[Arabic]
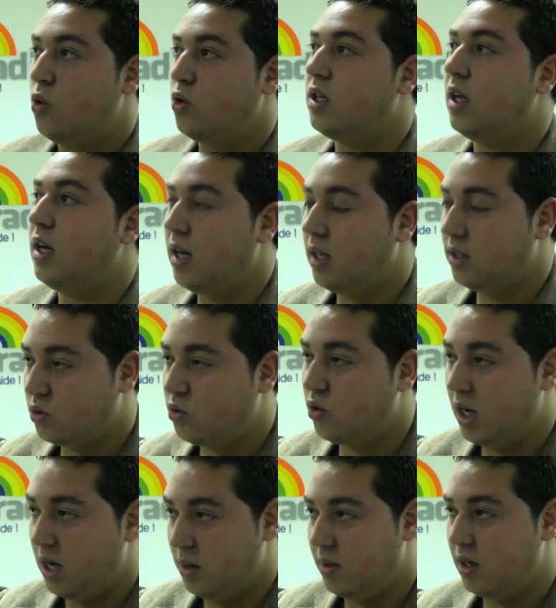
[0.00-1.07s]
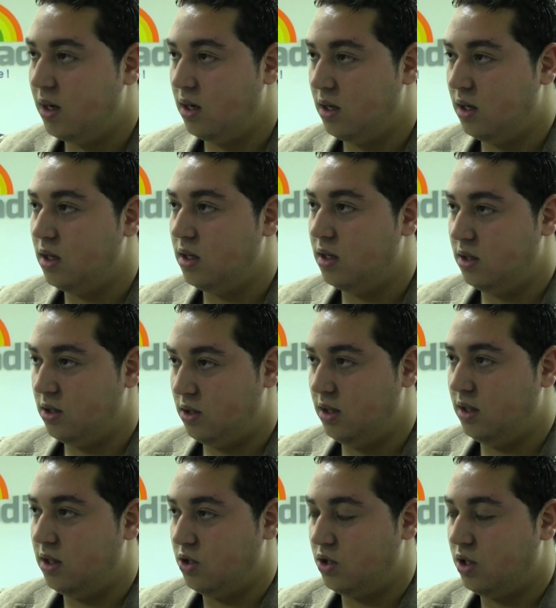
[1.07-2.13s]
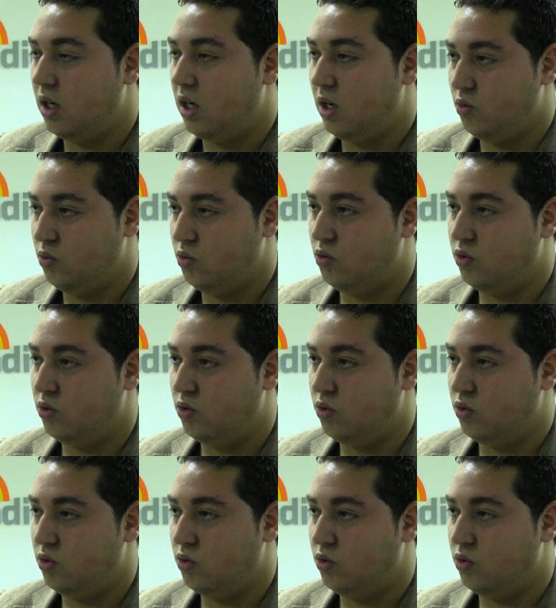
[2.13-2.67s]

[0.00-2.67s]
وان شاء الله غادي تكون اعمال آه، جديده ان شاء الله